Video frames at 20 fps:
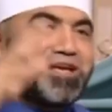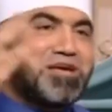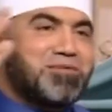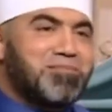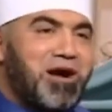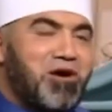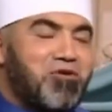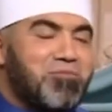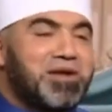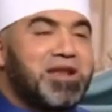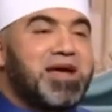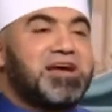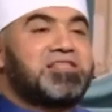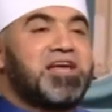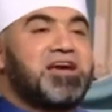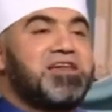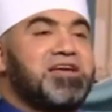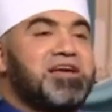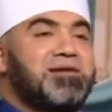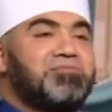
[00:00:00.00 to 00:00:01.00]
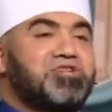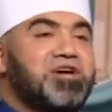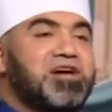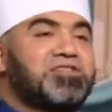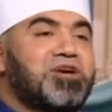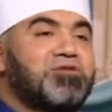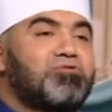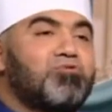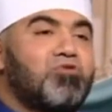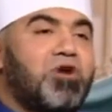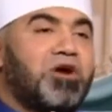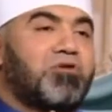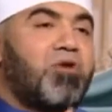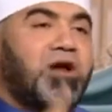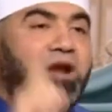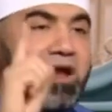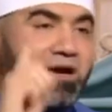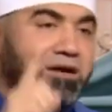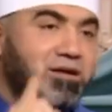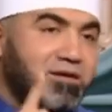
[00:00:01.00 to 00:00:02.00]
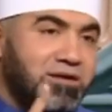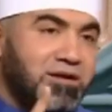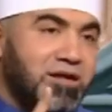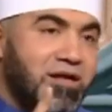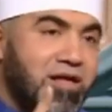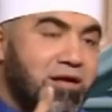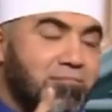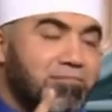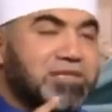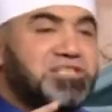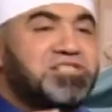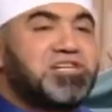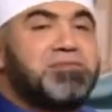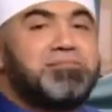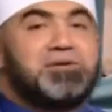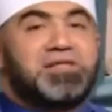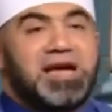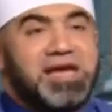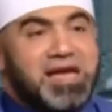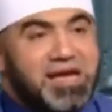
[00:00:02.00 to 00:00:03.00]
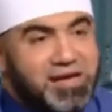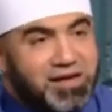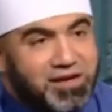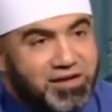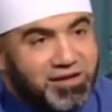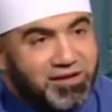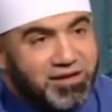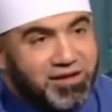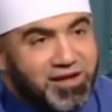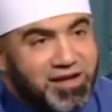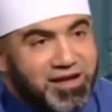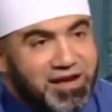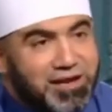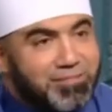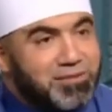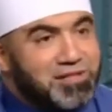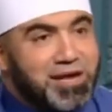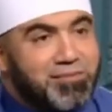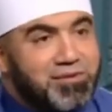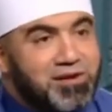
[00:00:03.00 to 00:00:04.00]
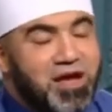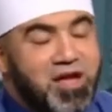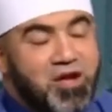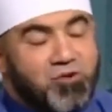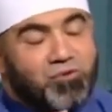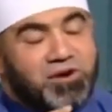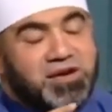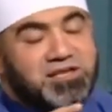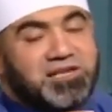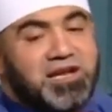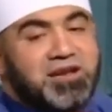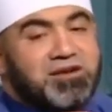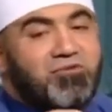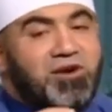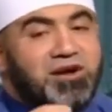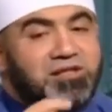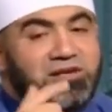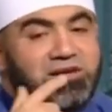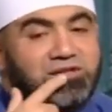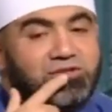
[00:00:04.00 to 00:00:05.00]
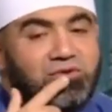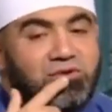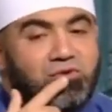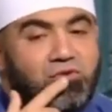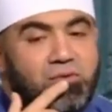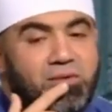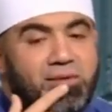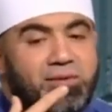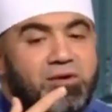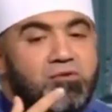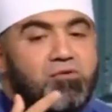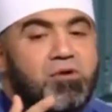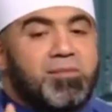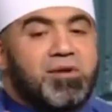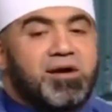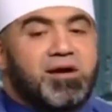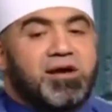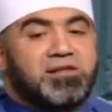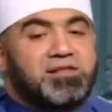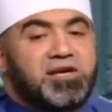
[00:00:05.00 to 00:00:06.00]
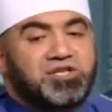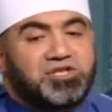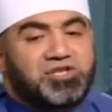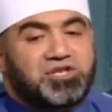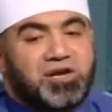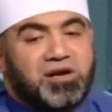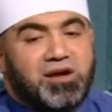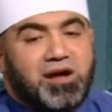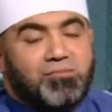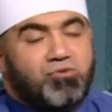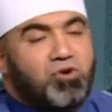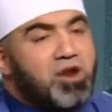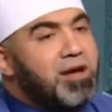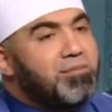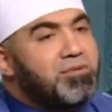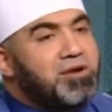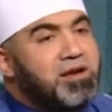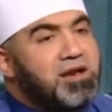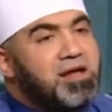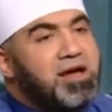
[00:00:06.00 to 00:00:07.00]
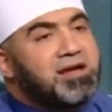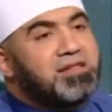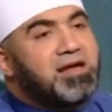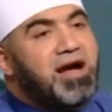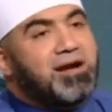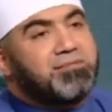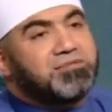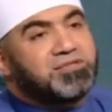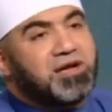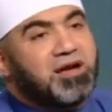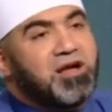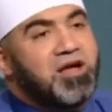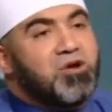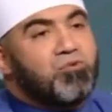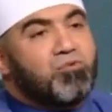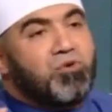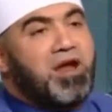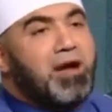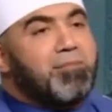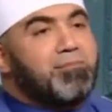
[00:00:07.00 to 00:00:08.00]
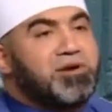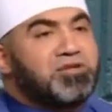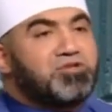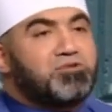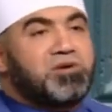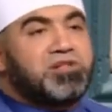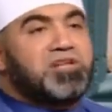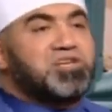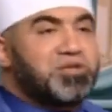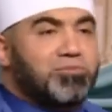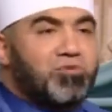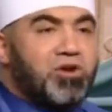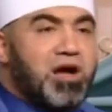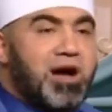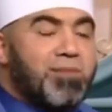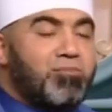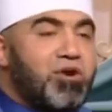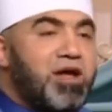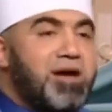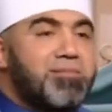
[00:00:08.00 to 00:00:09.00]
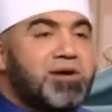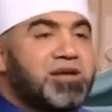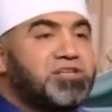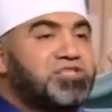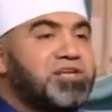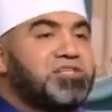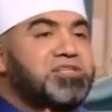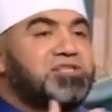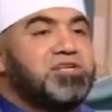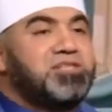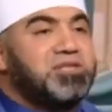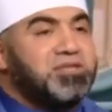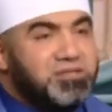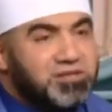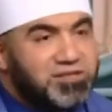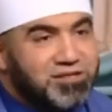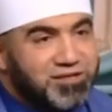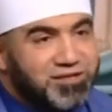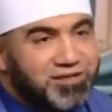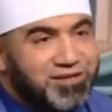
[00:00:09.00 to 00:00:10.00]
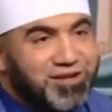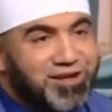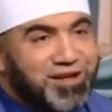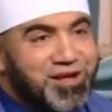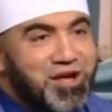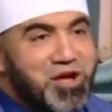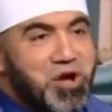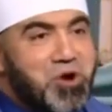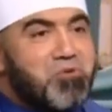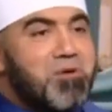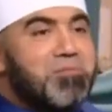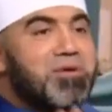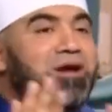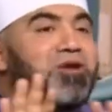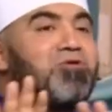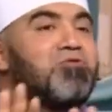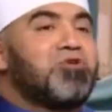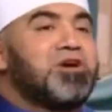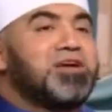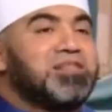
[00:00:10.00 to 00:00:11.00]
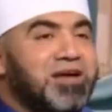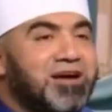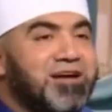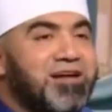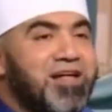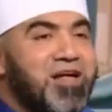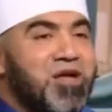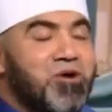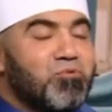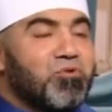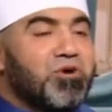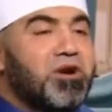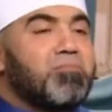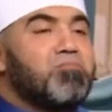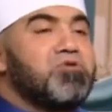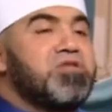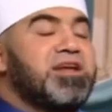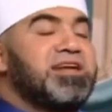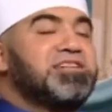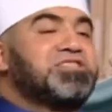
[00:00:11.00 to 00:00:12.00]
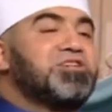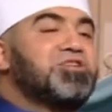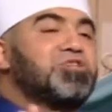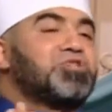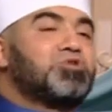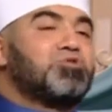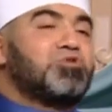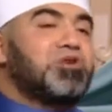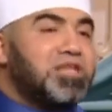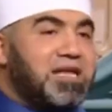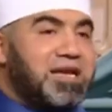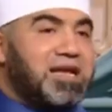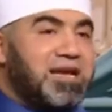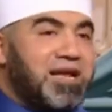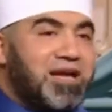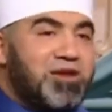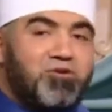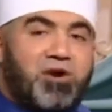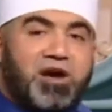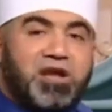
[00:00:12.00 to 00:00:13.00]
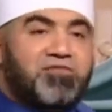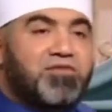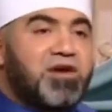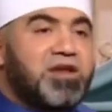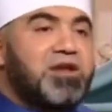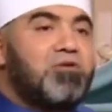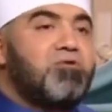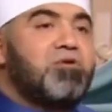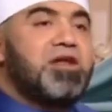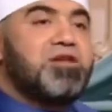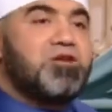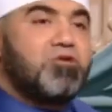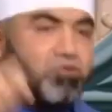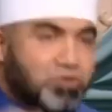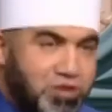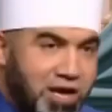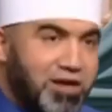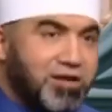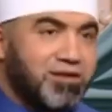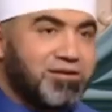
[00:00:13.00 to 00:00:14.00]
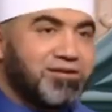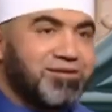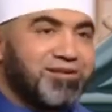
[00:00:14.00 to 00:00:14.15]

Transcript: إليه باع ومن آه. أتاني يمشي أتيته هرولة آه. بس البداية إيه البدايه من ولذلك واحد الناس يقول هو هو ما هداش ابو لهب ليه ليه هذا حمزه والعباس وما هداش ابو لهب ما كانش عايز يتهدي آه، هو مخلوق كده وربنا نزل الصوره دي ليه لانه عارف انه لن يهدى